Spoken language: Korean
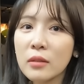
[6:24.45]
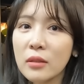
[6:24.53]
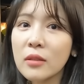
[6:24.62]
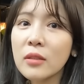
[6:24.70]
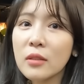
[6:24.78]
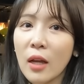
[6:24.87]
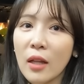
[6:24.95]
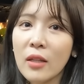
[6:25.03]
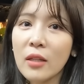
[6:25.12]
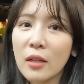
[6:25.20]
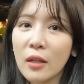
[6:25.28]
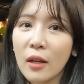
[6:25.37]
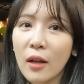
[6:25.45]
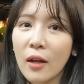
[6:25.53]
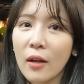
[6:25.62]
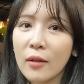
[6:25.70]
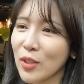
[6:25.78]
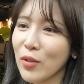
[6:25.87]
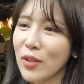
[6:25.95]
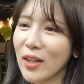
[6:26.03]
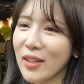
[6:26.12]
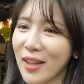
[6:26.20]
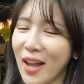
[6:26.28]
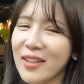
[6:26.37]
끝은 아니니까
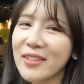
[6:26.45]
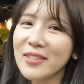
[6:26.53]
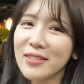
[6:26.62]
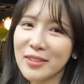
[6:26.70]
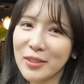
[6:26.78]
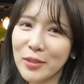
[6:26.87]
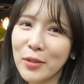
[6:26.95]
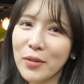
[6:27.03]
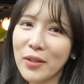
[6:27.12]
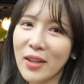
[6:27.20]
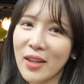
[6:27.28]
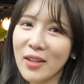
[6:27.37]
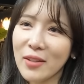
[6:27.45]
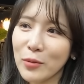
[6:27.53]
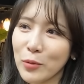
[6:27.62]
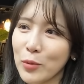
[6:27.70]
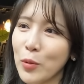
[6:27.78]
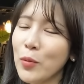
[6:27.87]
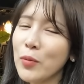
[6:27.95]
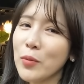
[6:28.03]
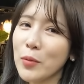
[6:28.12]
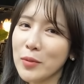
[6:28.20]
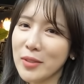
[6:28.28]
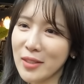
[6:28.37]
저희가 다른 지역에 또
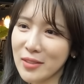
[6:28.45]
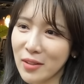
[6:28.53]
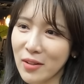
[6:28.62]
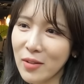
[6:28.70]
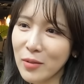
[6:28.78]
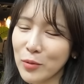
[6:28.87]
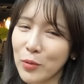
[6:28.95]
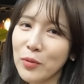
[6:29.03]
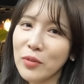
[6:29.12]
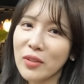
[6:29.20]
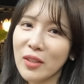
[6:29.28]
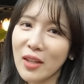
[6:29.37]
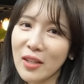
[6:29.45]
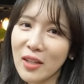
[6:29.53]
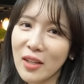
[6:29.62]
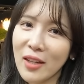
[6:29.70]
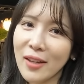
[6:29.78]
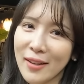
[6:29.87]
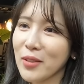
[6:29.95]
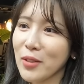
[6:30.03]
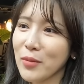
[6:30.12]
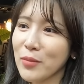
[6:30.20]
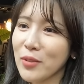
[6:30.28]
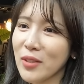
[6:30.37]
좋은 곳에서 좋은 때에
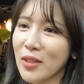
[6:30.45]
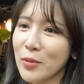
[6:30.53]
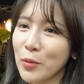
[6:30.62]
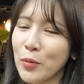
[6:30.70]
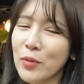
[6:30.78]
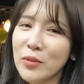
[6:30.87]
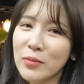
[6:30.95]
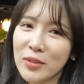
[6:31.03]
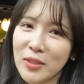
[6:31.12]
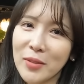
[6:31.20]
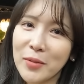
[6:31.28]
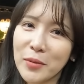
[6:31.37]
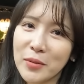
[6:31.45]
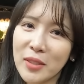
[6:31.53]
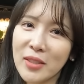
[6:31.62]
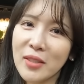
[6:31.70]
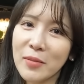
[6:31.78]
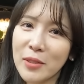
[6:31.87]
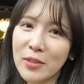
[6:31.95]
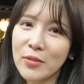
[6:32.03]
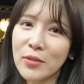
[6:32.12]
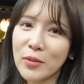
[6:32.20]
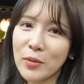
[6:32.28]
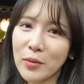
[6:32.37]
여러분들께 좋은 음식으로 찾아뵐
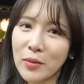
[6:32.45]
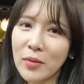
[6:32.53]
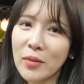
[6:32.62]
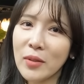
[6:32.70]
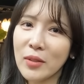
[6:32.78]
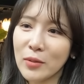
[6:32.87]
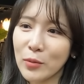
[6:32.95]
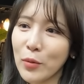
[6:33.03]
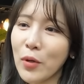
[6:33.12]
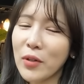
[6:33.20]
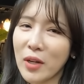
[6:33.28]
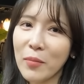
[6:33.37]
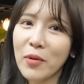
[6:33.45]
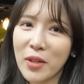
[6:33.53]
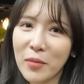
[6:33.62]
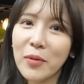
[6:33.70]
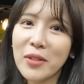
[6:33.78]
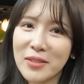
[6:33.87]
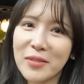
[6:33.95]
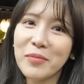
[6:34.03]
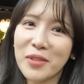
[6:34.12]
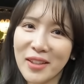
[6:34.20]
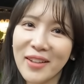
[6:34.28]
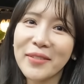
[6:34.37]
수 있도록 노력을 한번
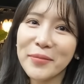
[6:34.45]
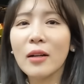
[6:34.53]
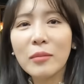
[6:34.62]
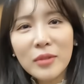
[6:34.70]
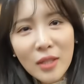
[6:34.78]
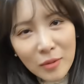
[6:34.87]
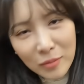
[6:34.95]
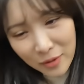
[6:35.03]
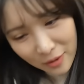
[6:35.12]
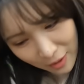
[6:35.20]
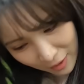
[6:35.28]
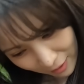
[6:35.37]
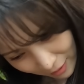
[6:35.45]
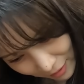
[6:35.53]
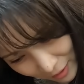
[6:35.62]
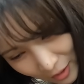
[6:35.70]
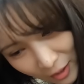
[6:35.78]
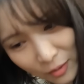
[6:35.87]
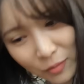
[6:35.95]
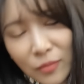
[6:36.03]
해보겠습니다 감사합니다 진짜